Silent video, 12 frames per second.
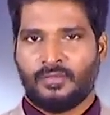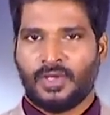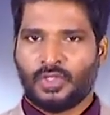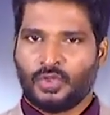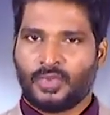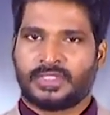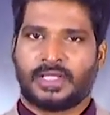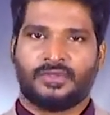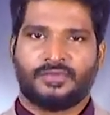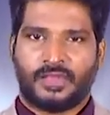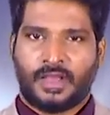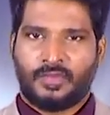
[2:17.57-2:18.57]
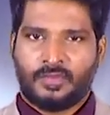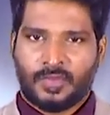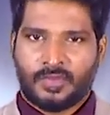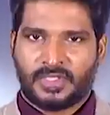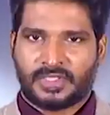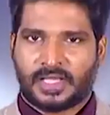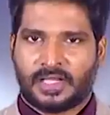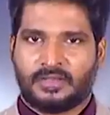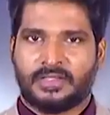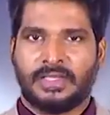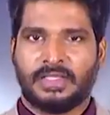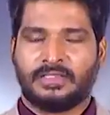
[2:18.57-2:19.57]
மருத்துவ செலவு ஃபேமிலி மெம்பர்ஸ்க்கு
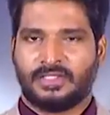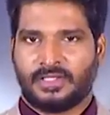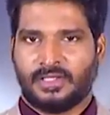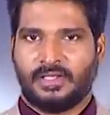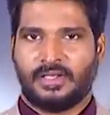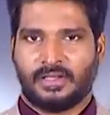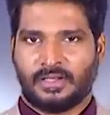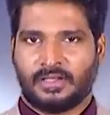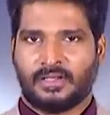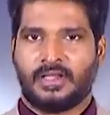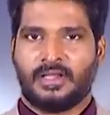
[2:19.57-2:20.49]
யாராவது ஹெல்த் சரியில்லைன்னா